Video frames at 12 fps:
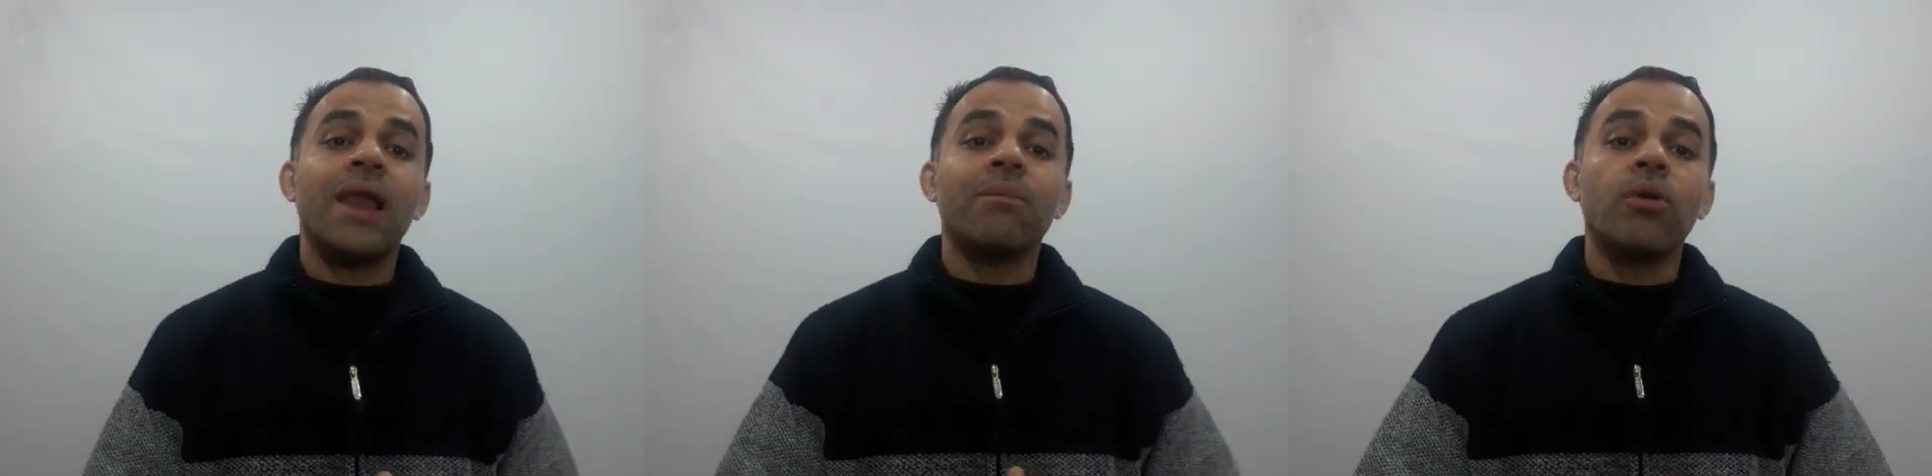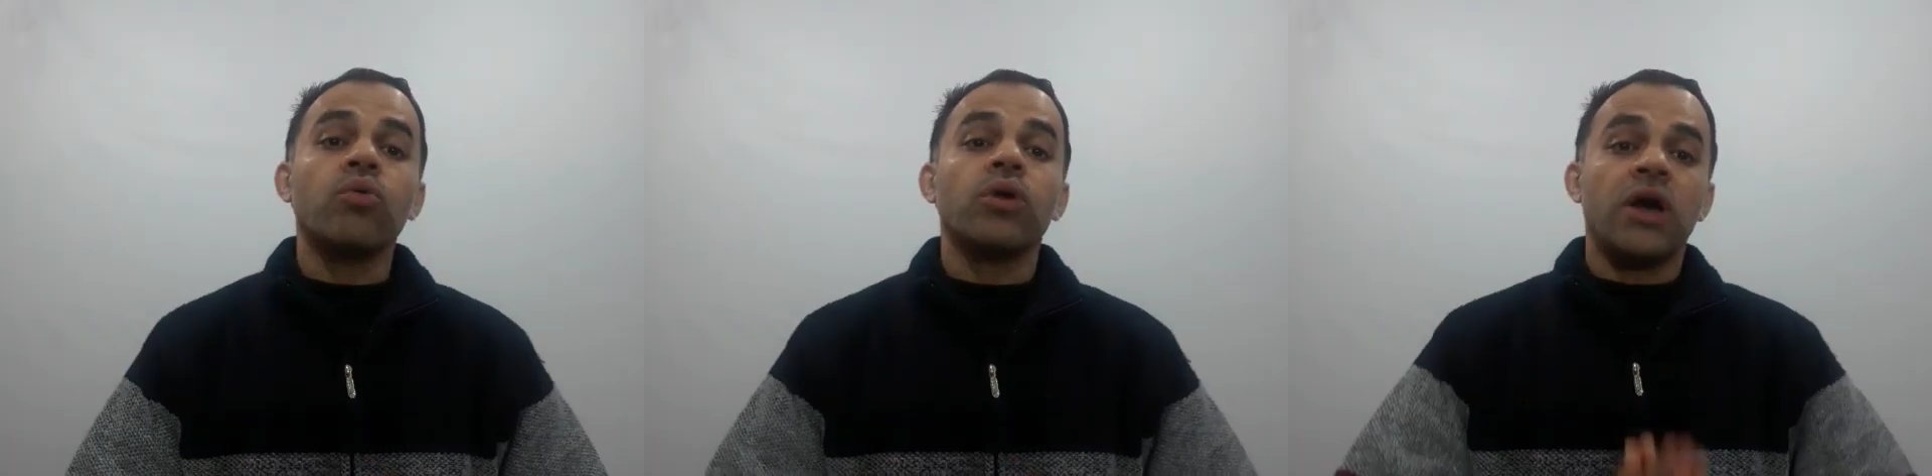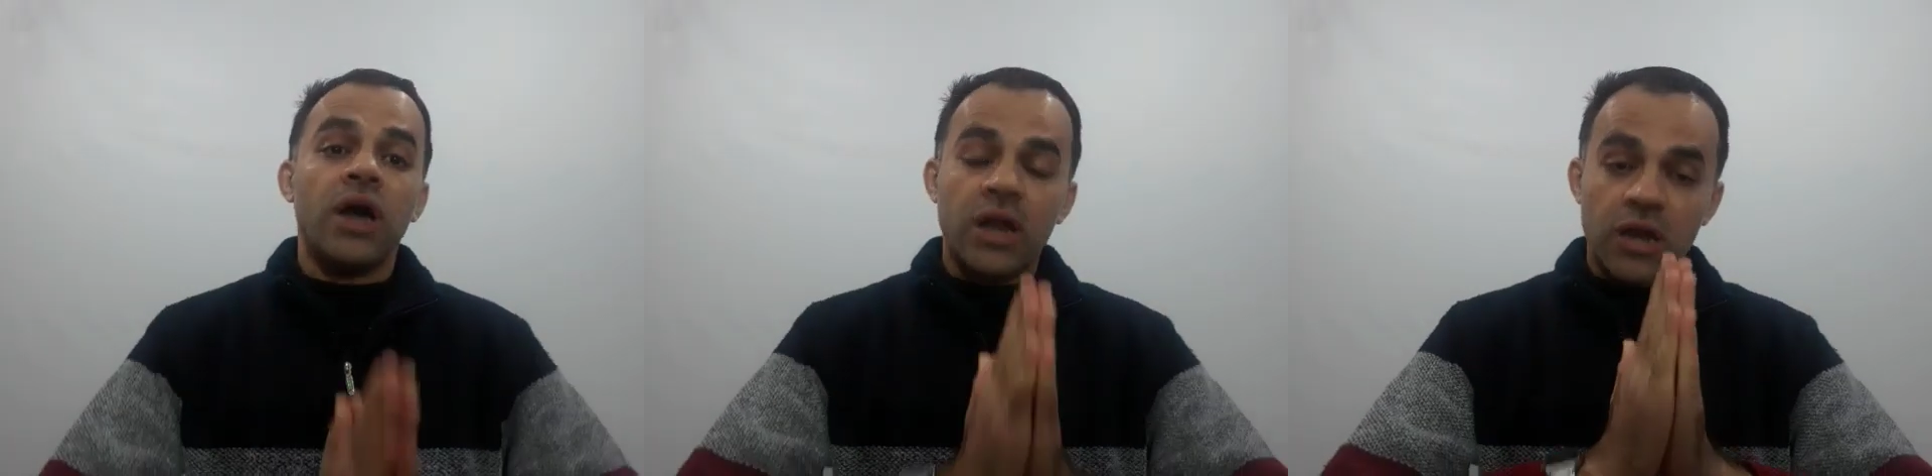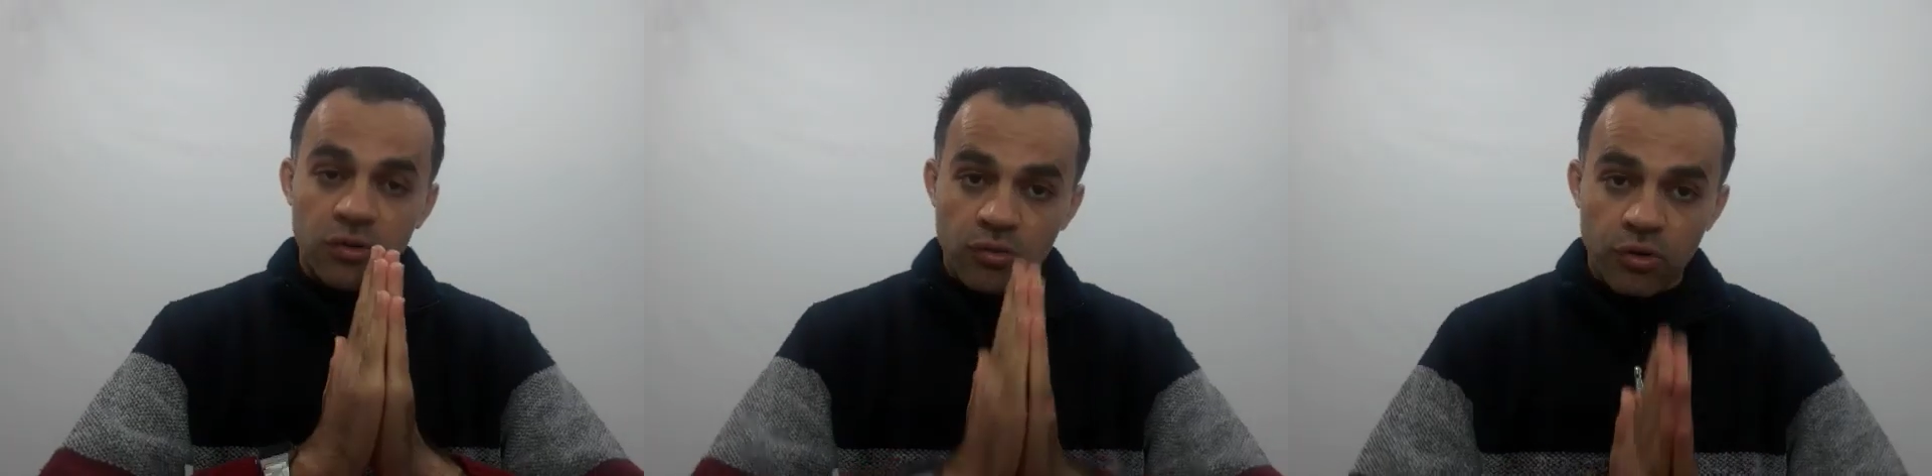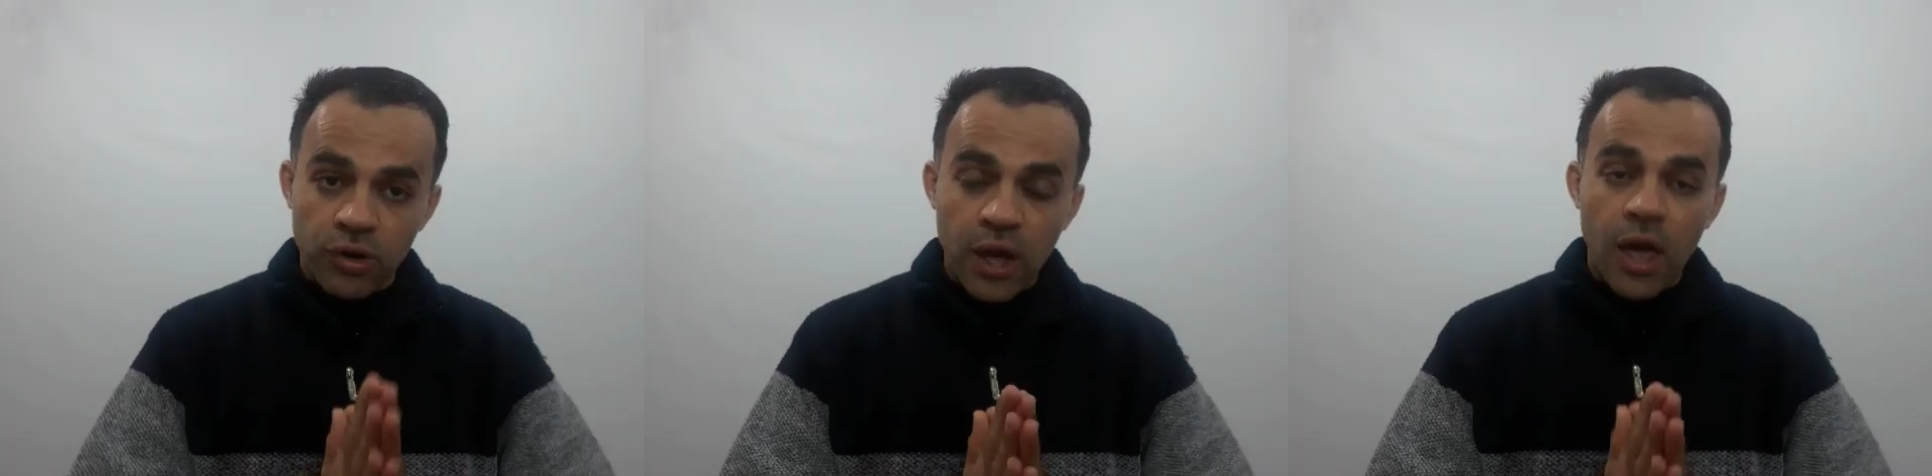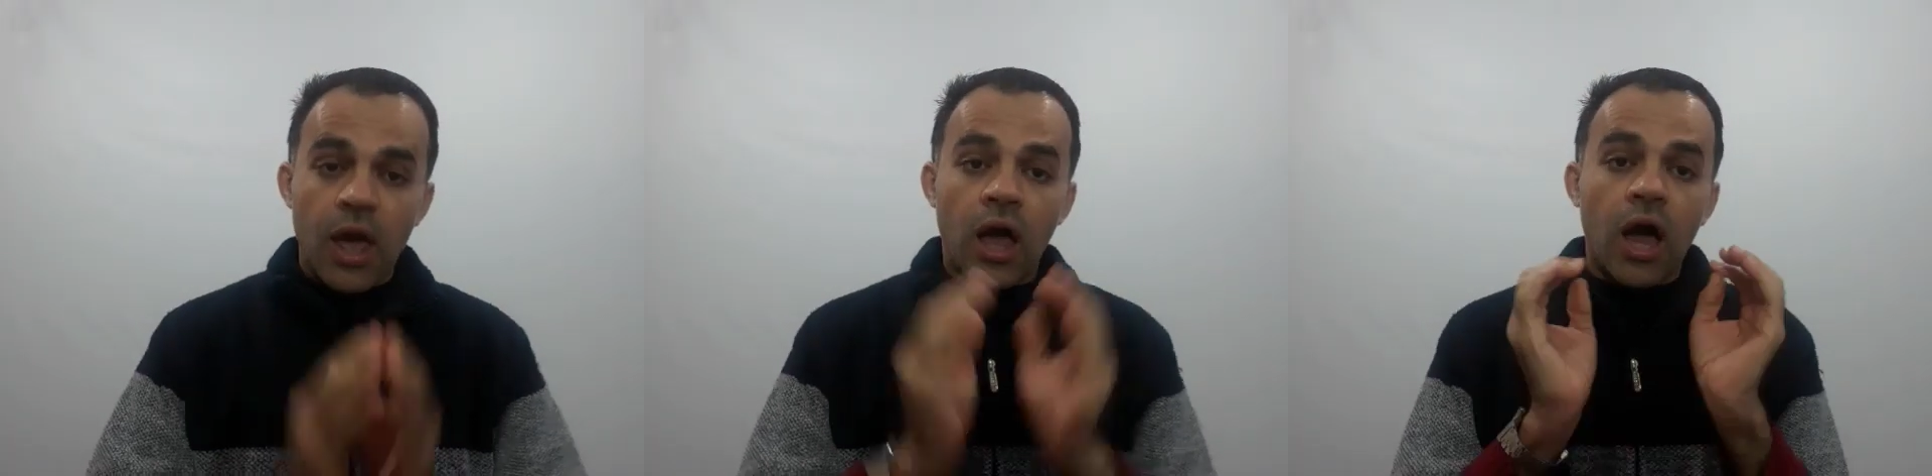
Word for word: الموقع الإلكتروني